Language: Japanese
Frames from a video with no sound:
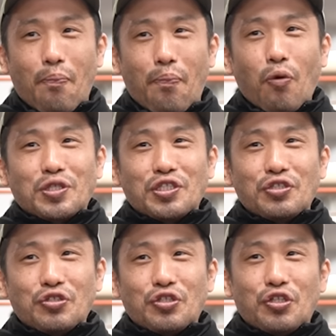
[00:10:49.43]

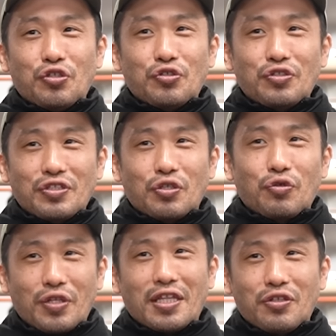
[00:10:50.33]
ボクシングっていうそ
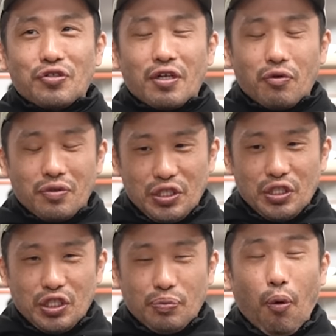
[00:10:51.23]
のなんて言うんだろ
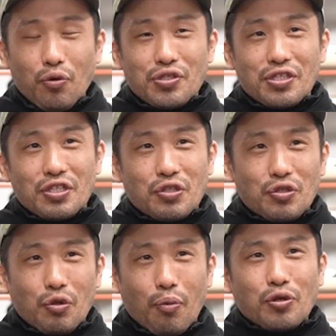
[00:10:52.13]
う、スポーツ
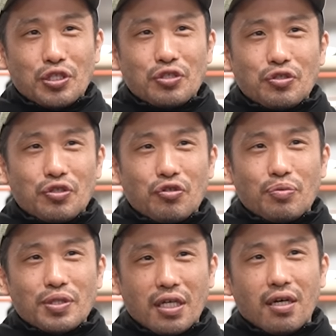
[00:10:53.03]
のボクシングっていうより
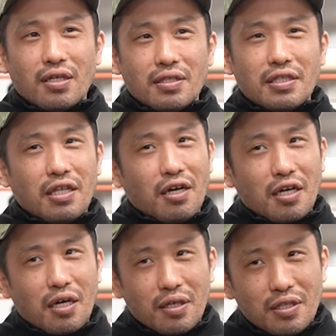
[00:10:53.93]
もさ、なん
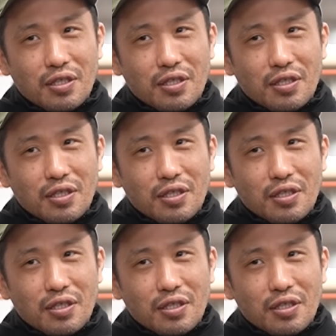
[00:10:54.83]
か